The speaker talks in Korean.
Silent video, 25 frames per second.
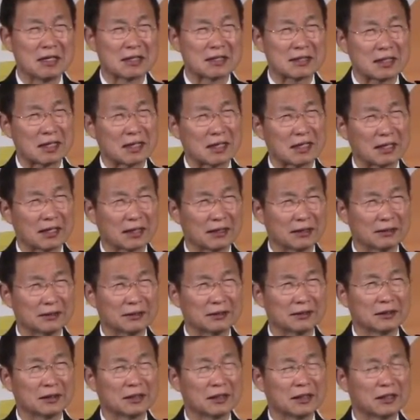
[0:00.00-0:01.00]

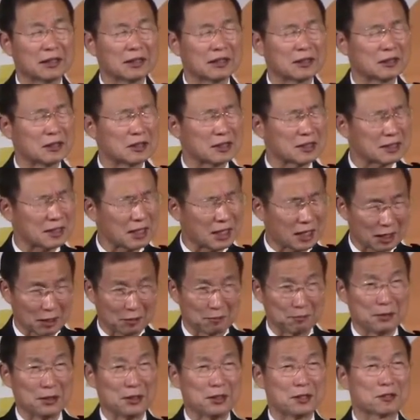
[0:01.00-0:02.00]
살아가는
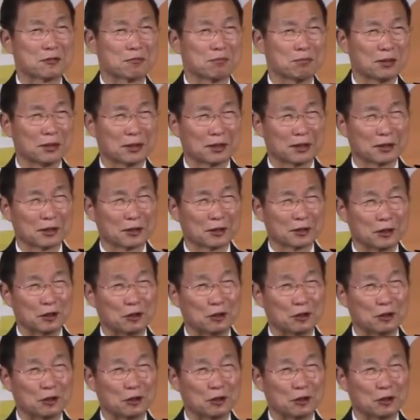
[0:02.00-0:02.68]
사람이 있습니다.